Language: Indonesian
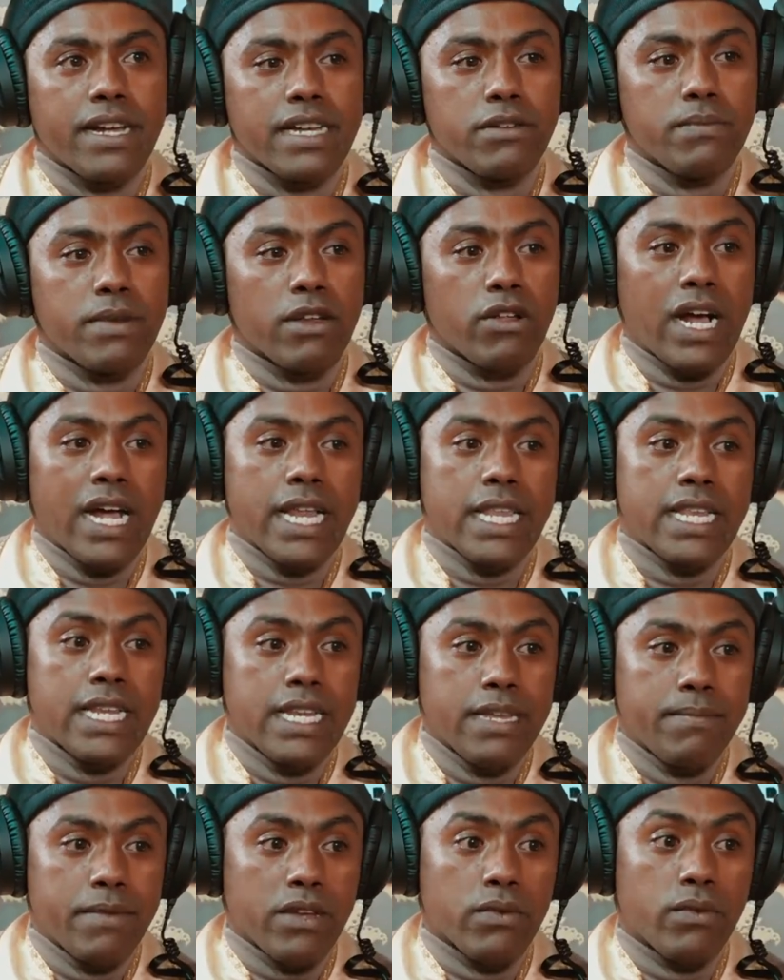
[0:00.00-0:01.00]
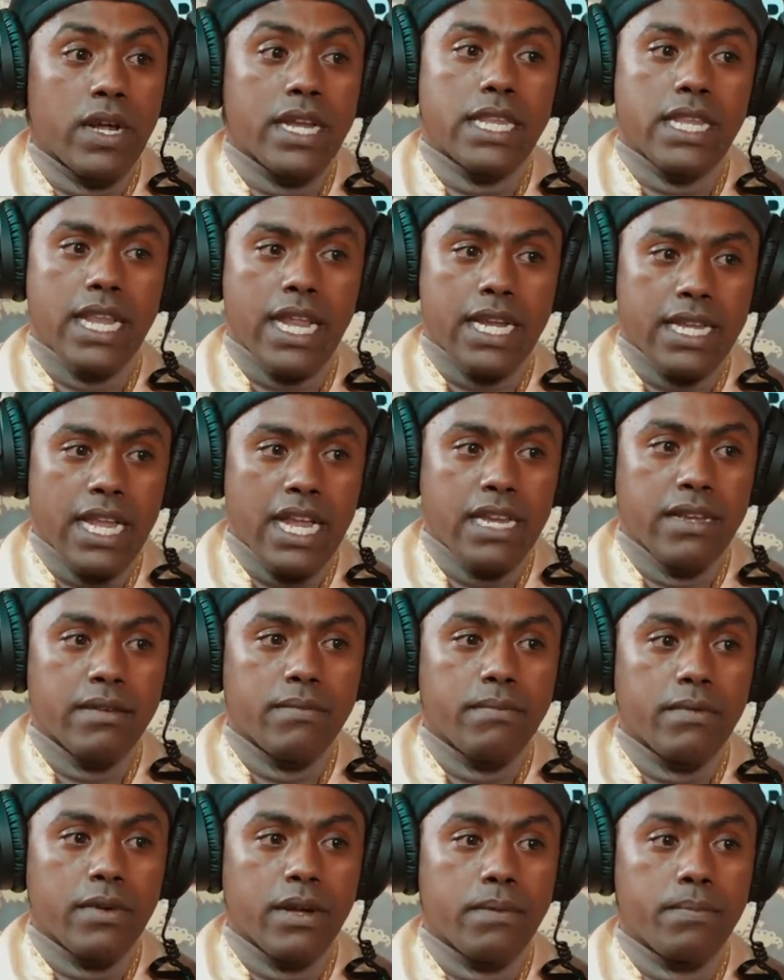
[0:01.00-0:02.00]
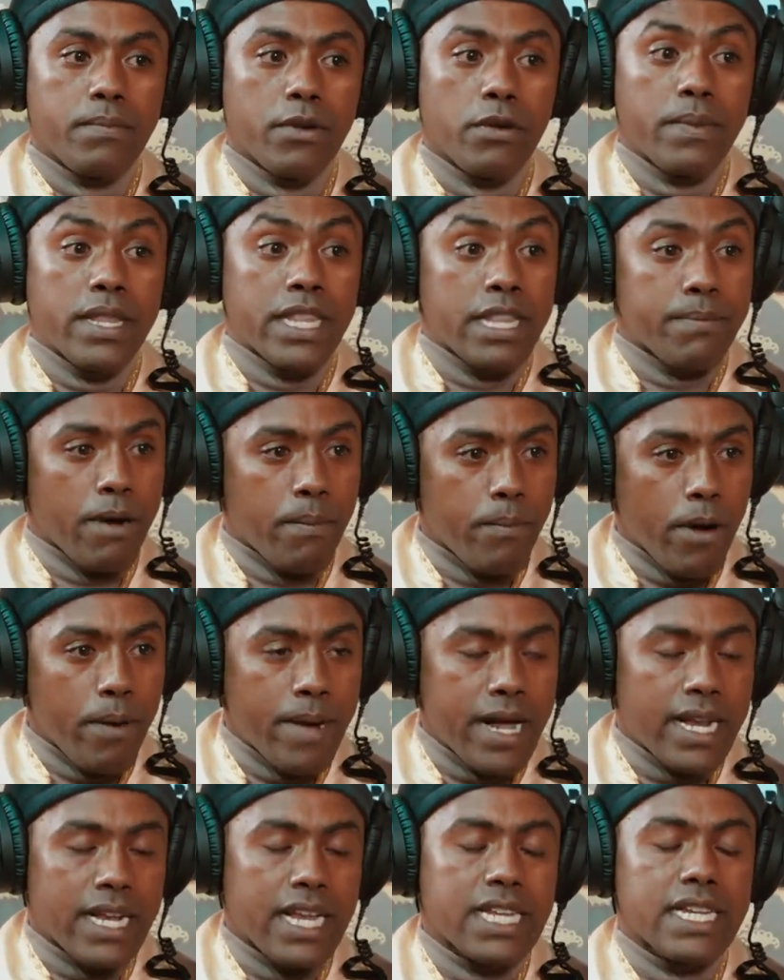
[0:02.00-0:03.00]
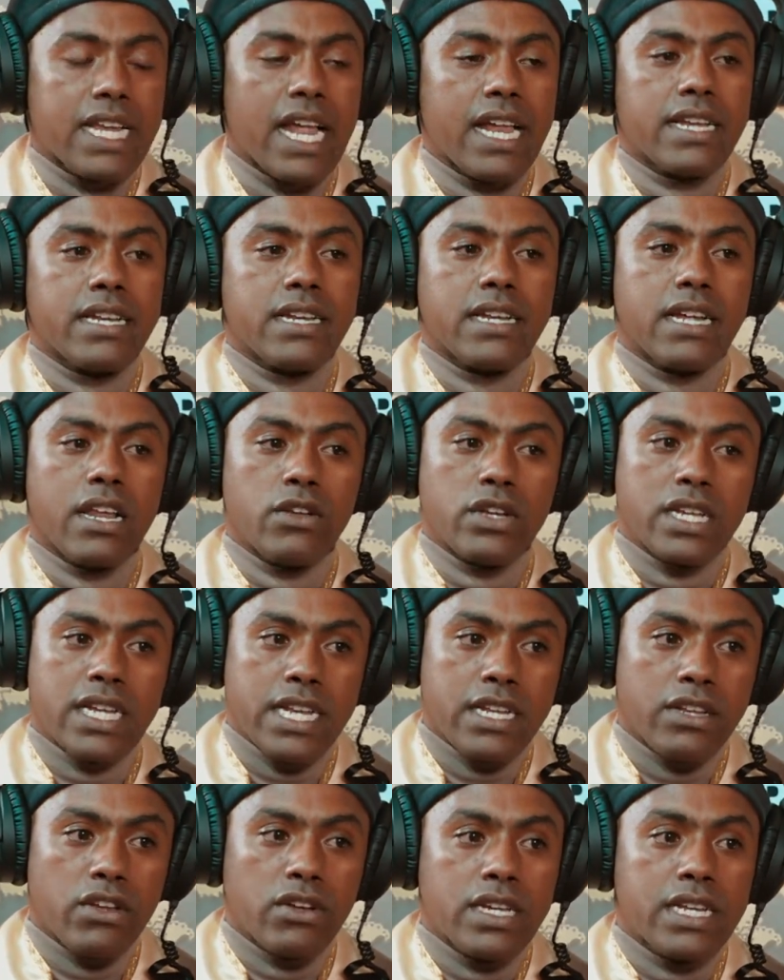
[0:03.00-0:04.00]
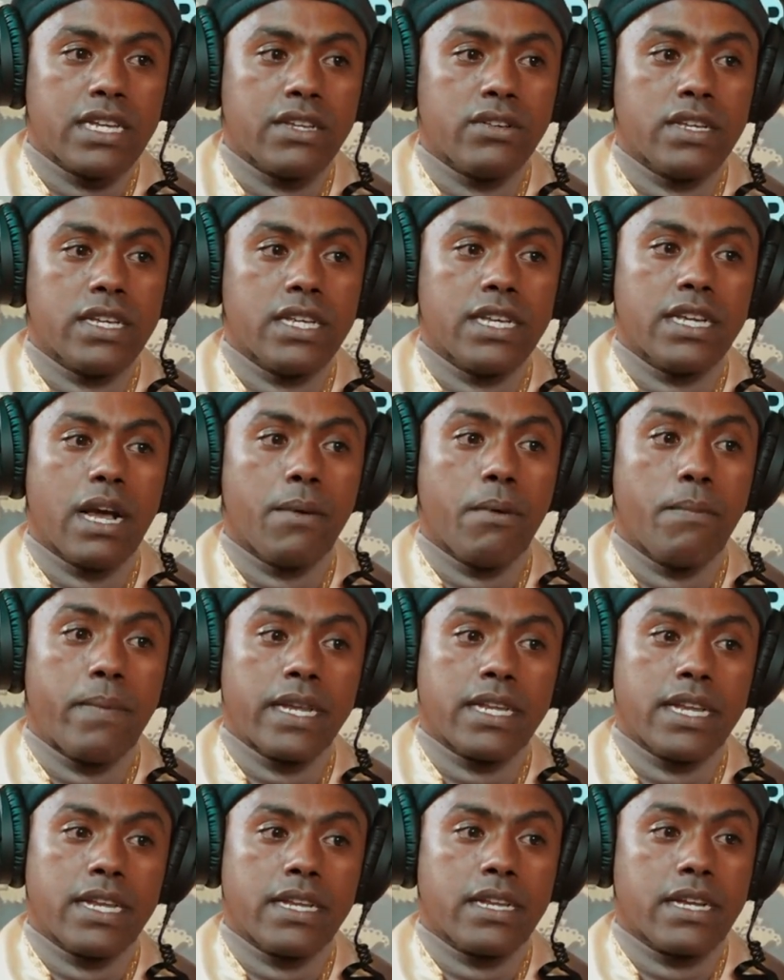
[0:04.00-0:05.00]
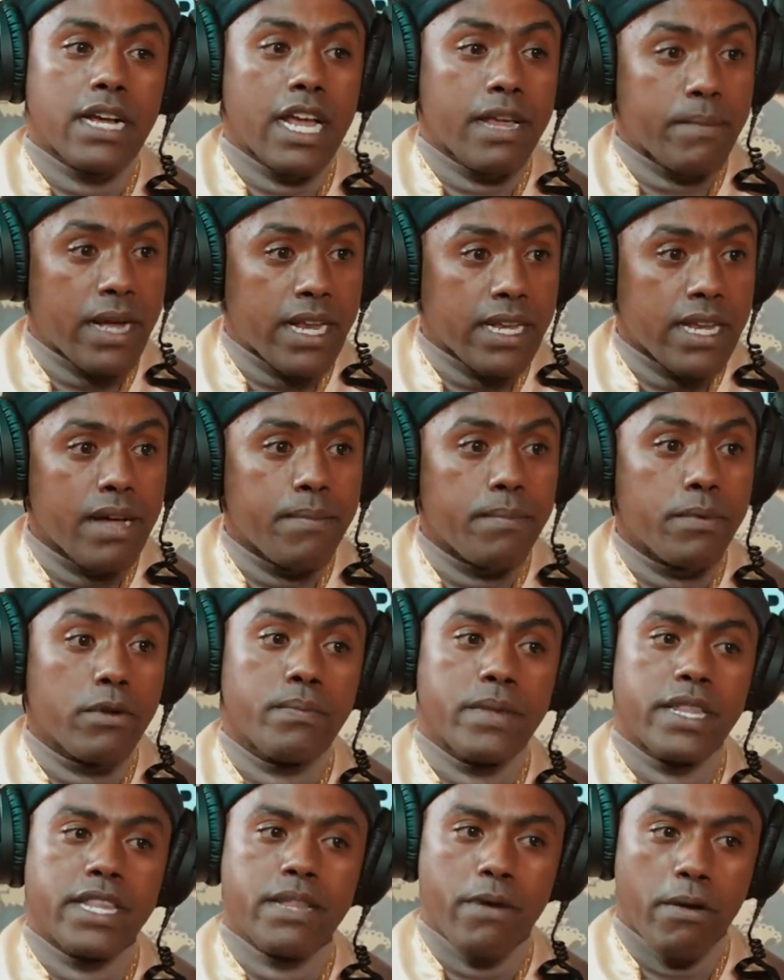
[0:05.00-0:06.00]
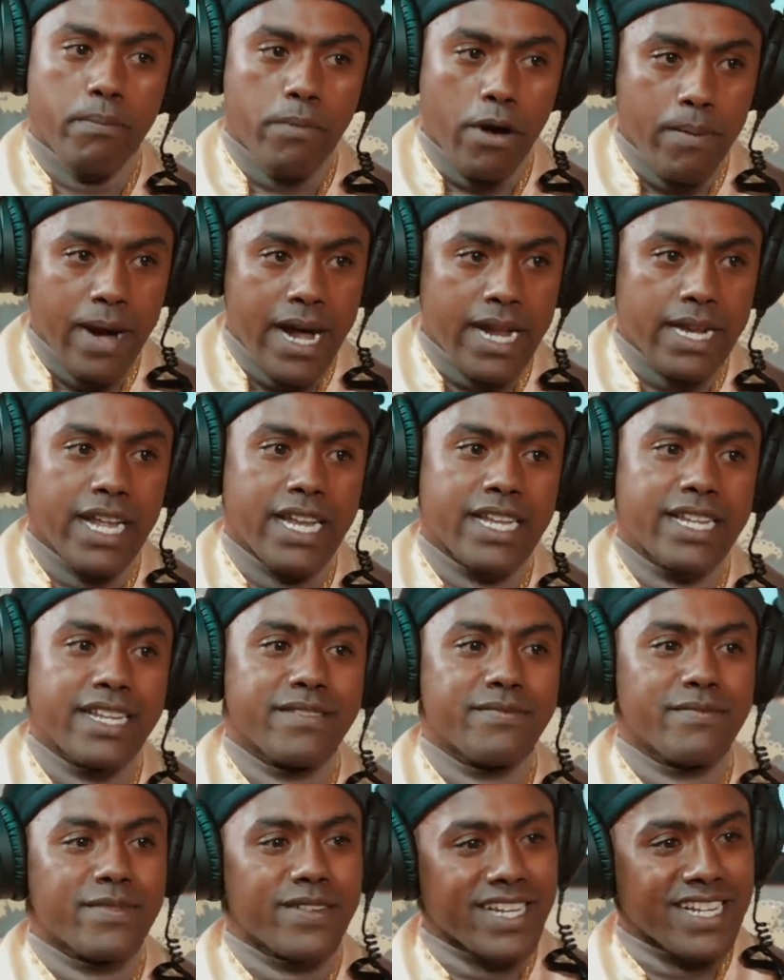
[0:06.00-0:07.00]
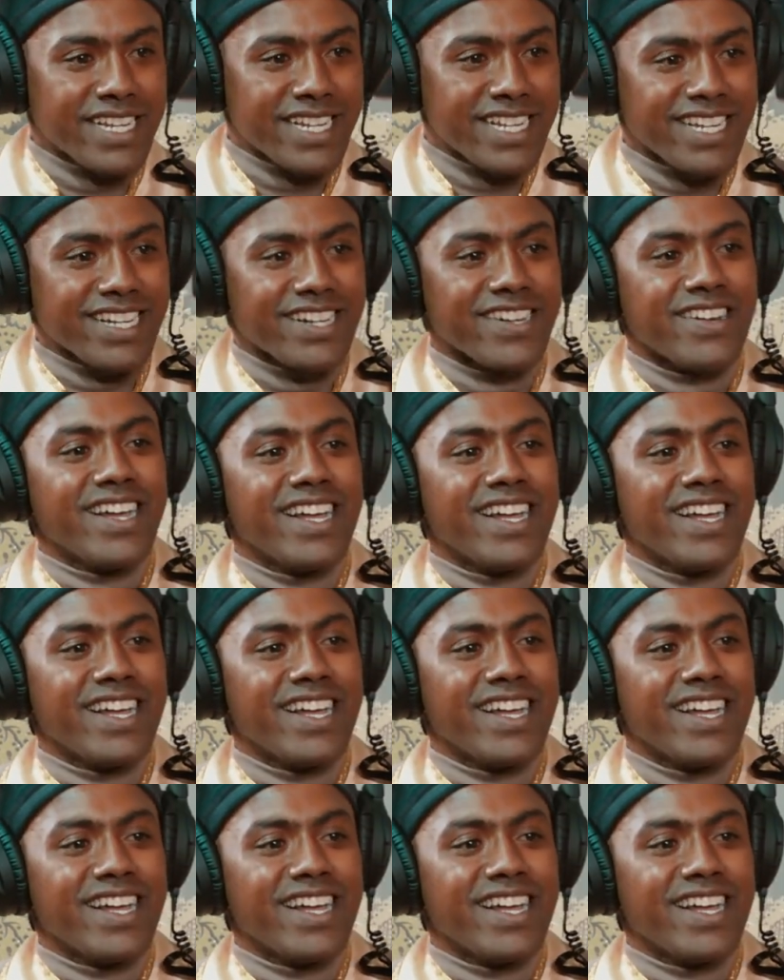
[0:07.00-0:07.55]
itu berlokasi di Manokwari Selatan, Provinsi Papua Barat dan kalau Triton itu di Kabupaten Kaimana, Provinsi Papua Barat. Iya. Itu. Jadi